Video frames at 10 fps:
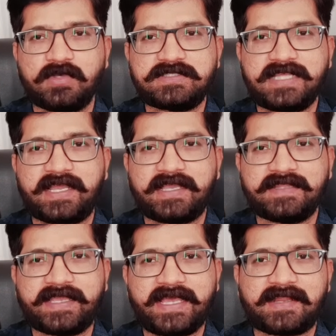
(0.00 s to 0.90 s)
దోస్త్
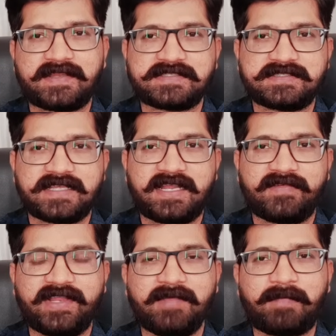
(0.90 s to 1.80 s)
ఎలాగైతే క్యాలిక్యులేషన్స్
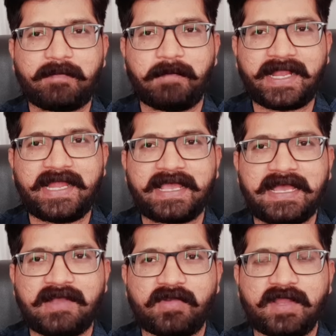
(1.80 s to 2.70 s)
ఇలాంటివన్నీ మన బలాన్ని
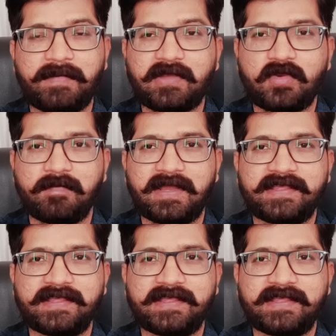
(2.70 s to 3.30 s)
కాకుండా పక్కడు